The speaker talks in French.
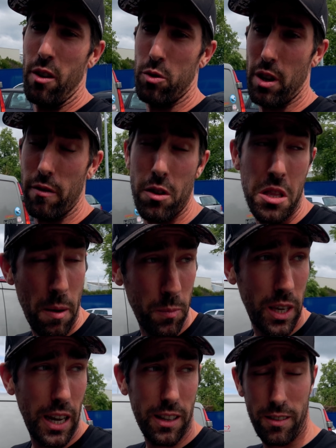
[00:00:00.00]
Vous avez une
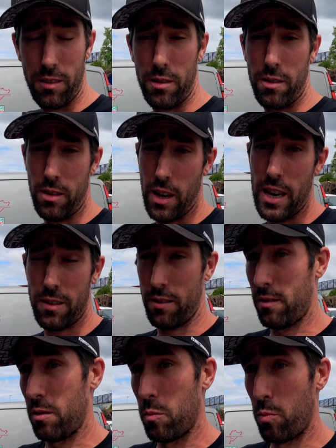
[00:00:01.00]
M4
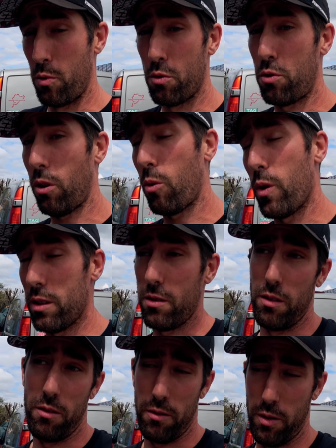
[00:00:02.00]
CS bleu
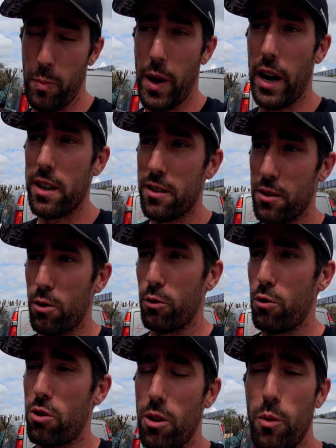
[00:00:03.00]
turquoise, c'est pareil, ça
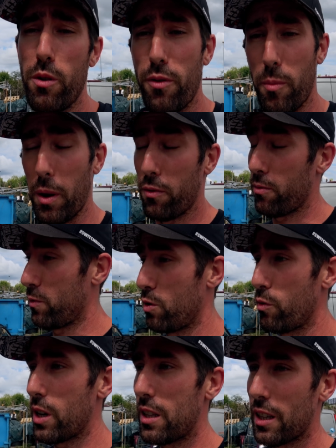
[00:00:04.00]
sort de chez lui. Enfin bref, si
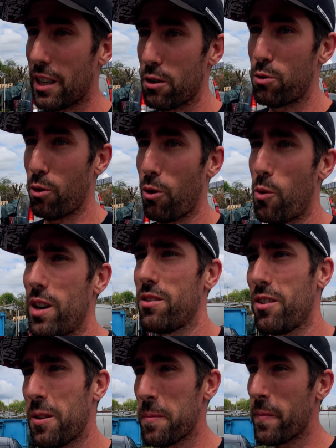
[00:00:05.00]
vous voyez des caisses
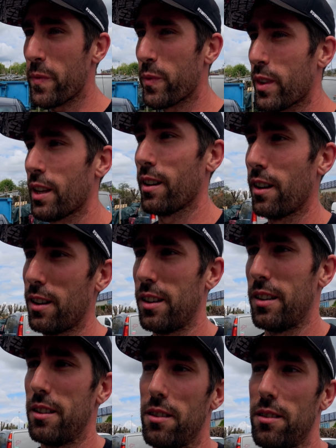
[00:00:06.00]
turquoises,
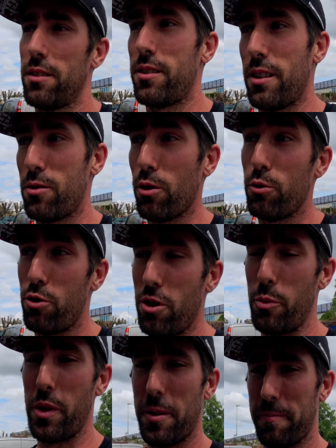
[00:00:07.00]
ça sort de
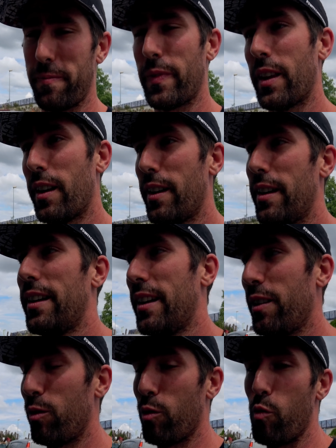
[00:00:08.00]
chez lui.
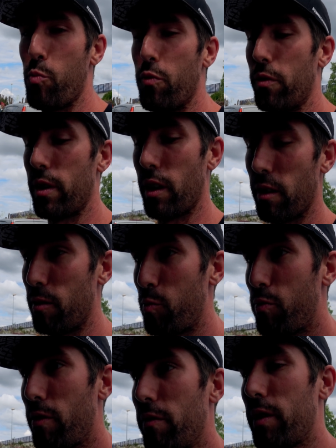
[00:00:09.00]
vous, pouvez, euh,
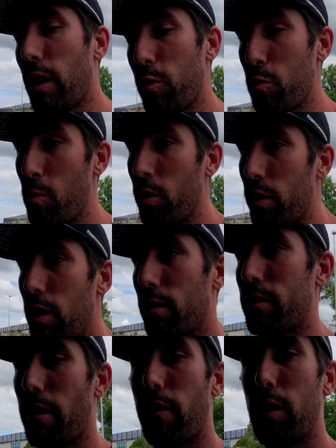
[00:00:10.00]
pouvez, venir lui demander,
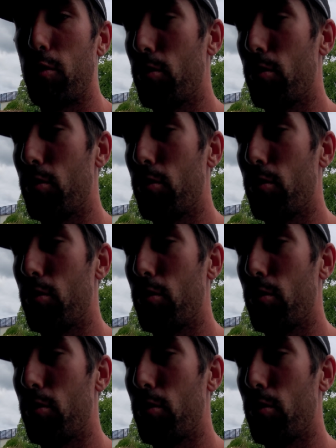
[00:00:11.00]
euh, ça va